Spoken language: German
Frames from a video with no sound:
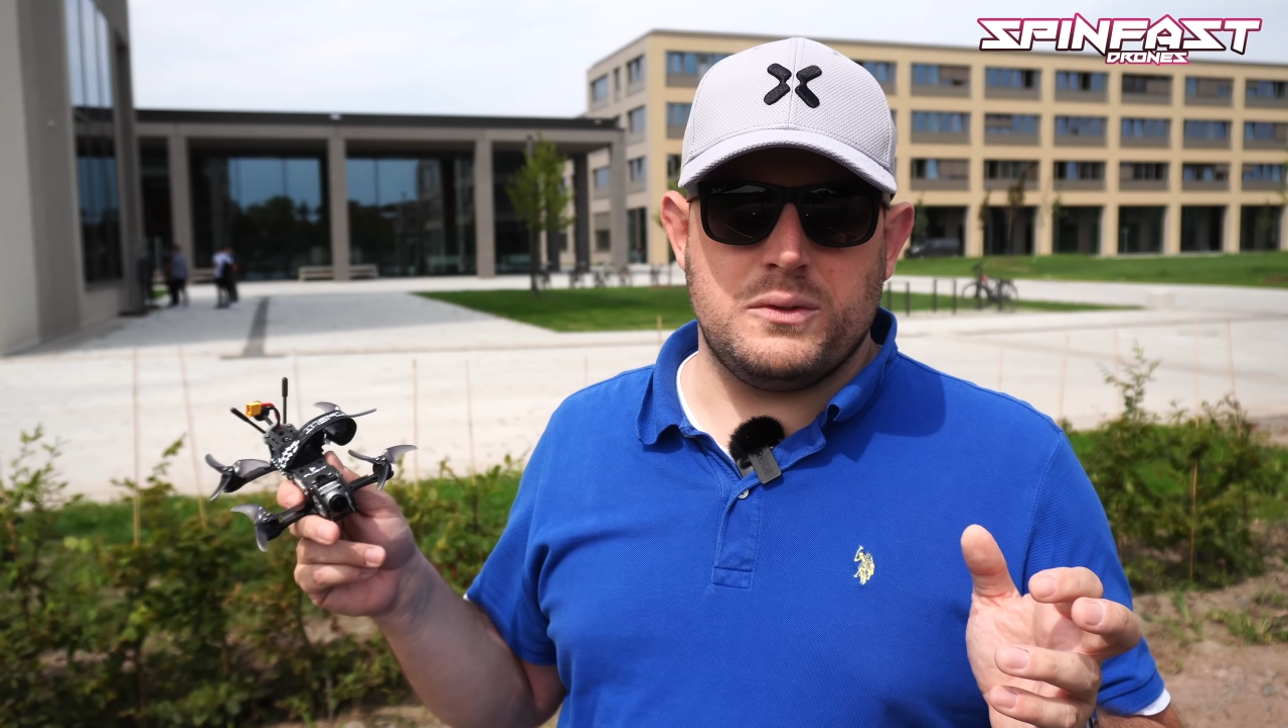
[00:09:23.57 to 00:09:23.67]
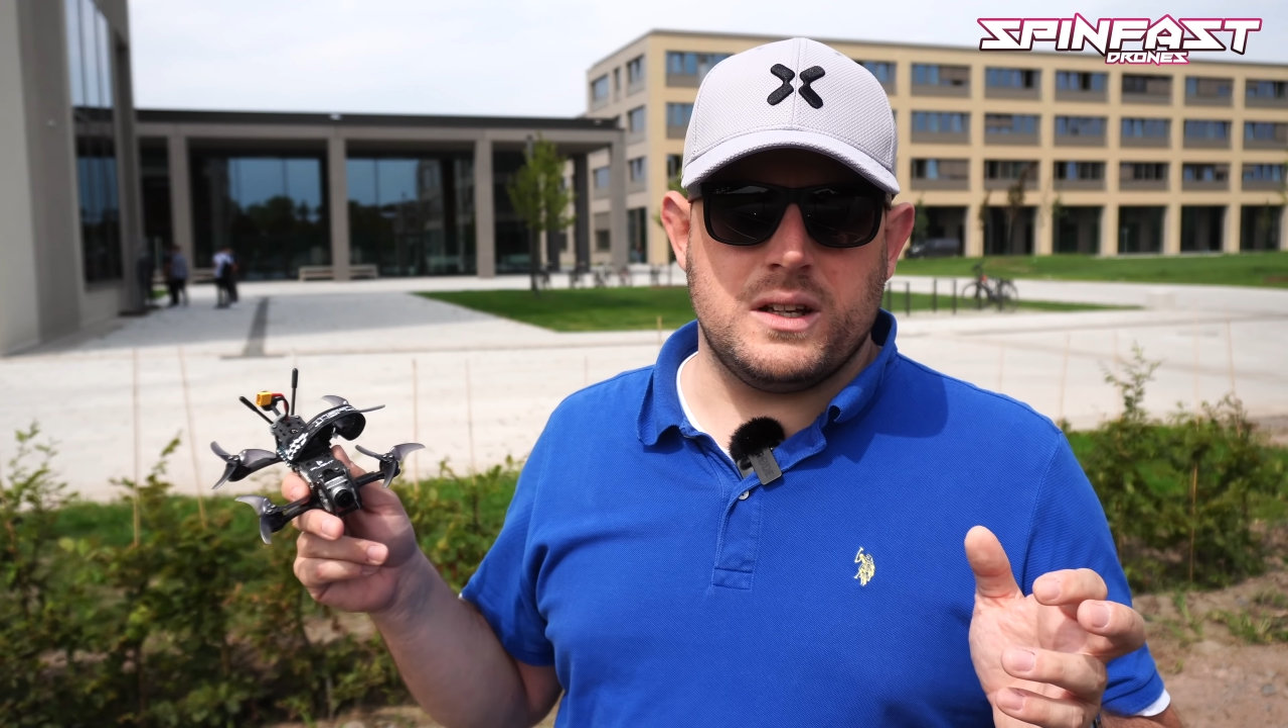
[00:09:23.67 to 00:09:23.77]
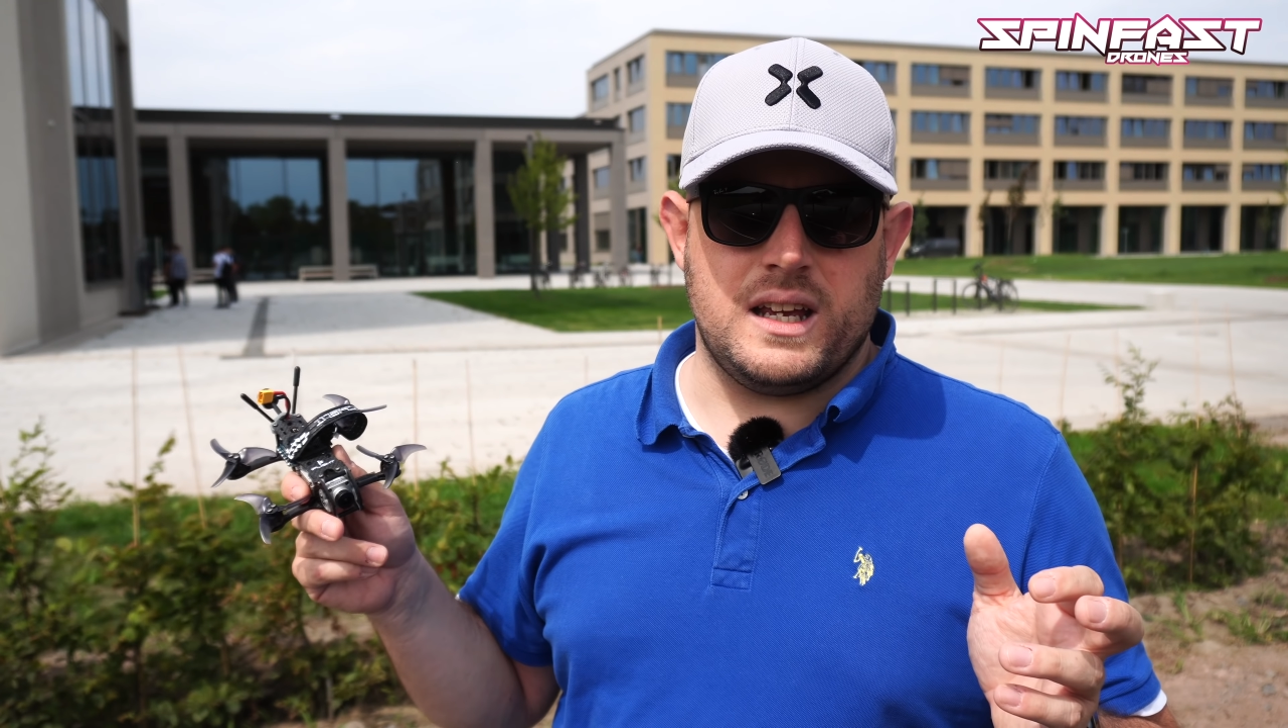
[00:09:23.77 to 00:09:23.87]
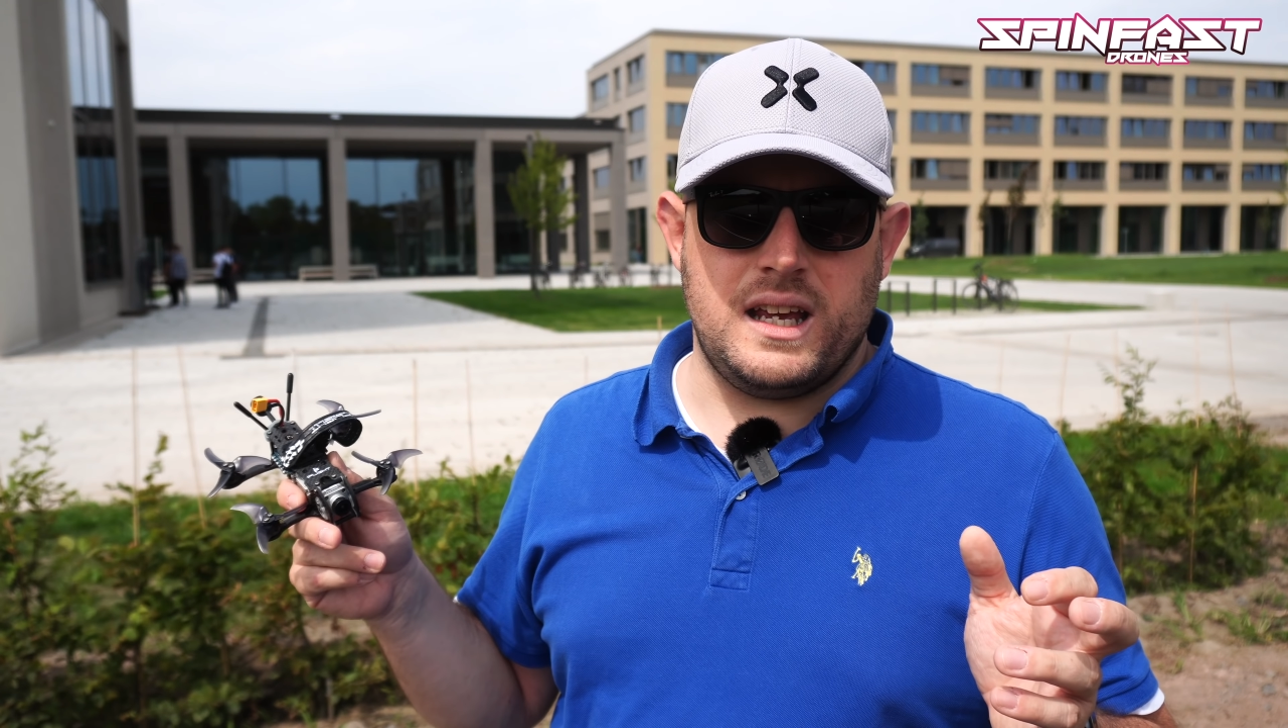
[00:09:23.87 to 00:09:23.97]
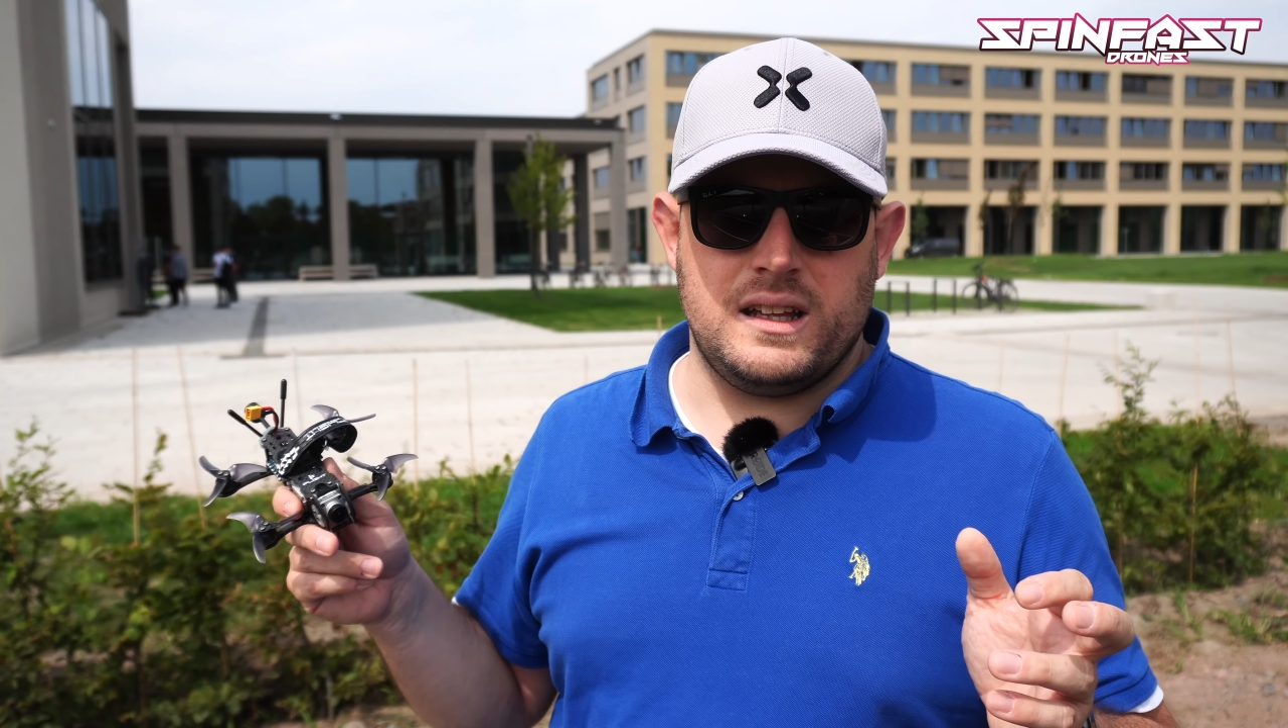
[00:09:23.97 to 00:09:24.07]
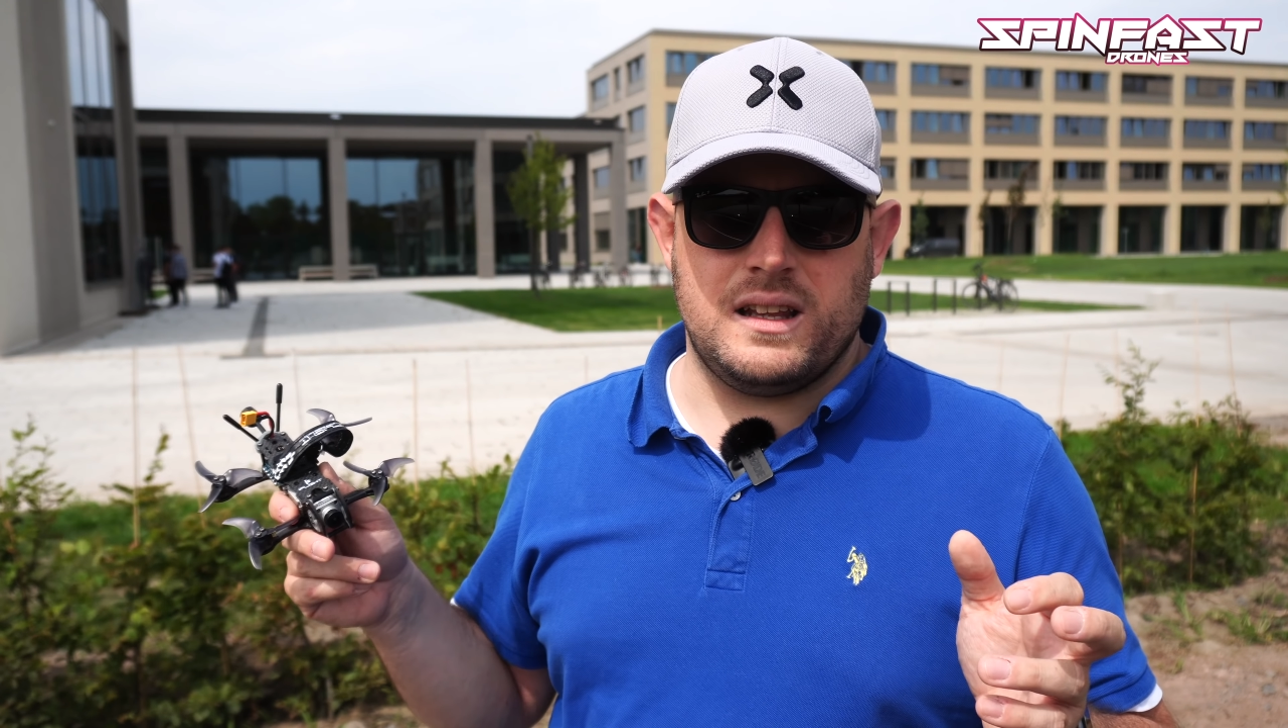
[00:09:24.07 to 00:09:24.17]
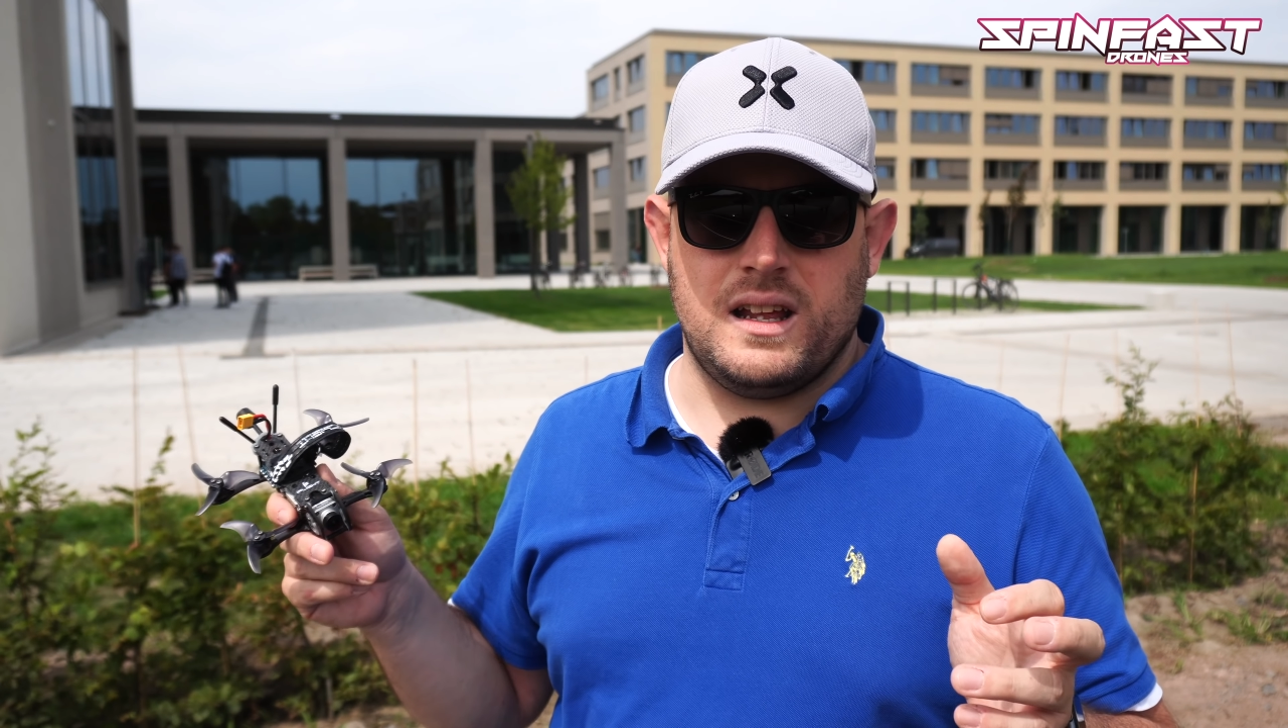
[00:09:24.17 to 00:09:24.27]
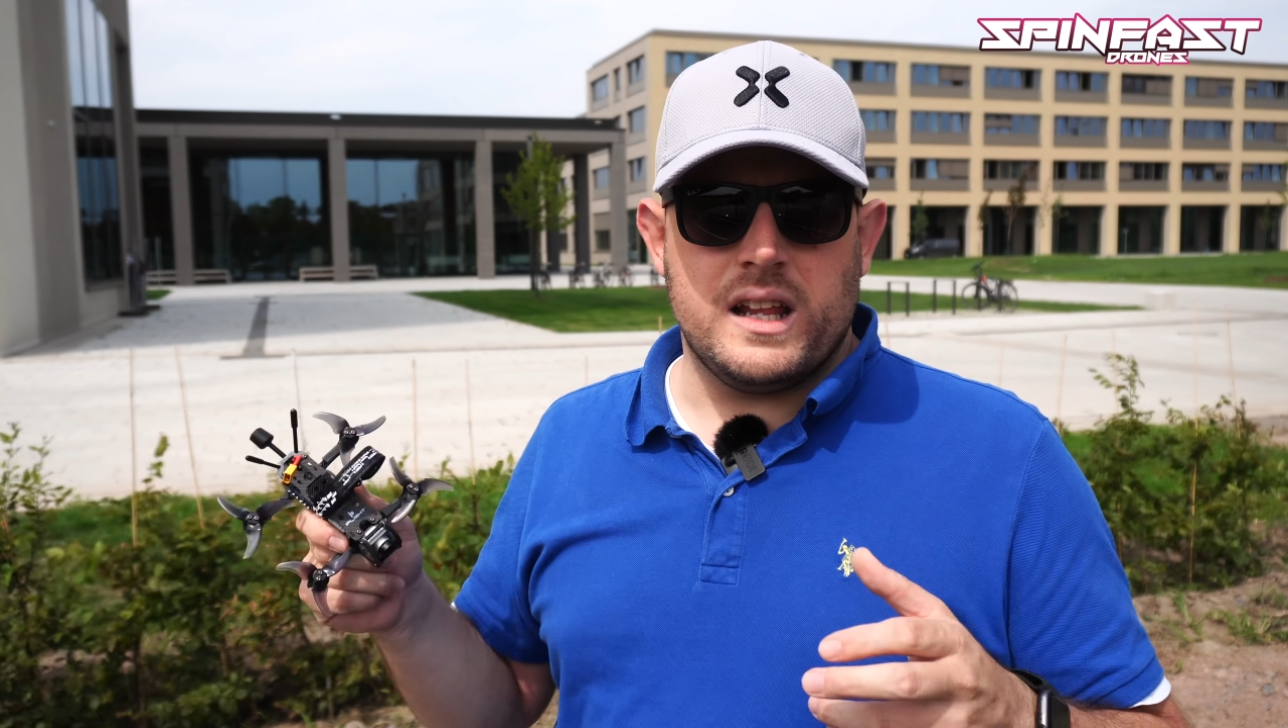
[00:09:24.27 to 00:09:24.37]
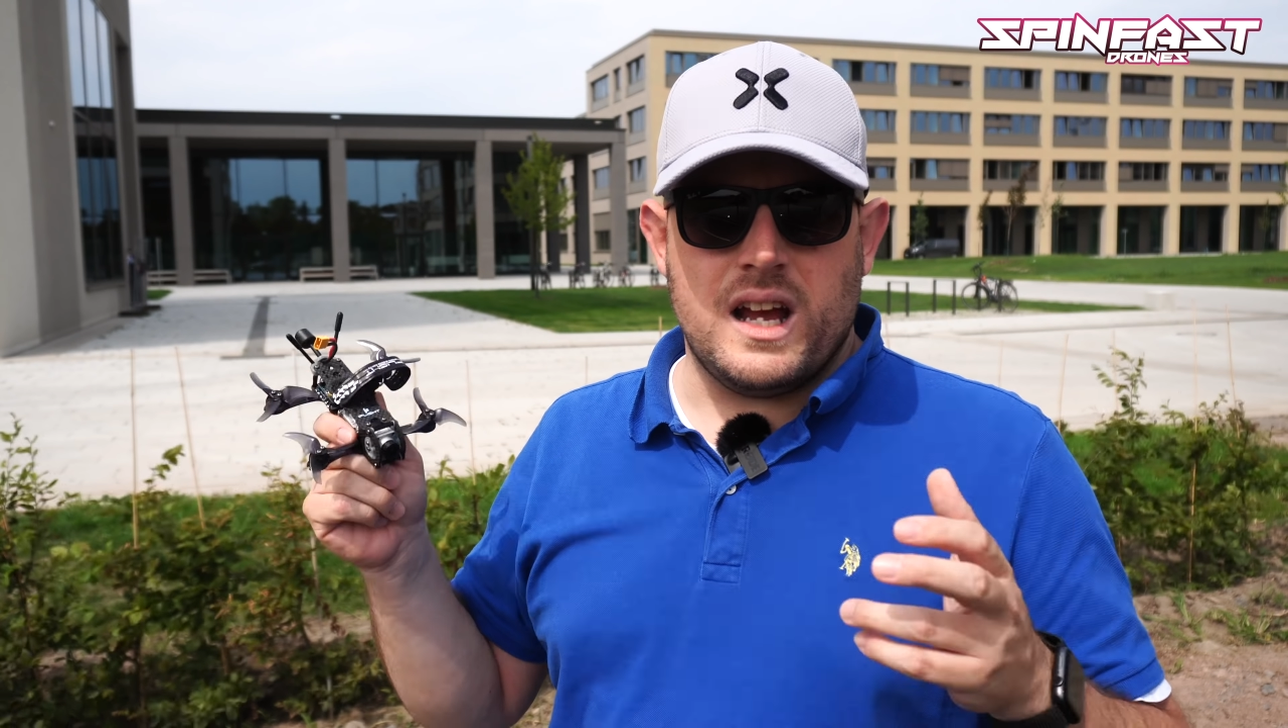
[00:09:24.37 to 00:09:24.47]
würde gehen.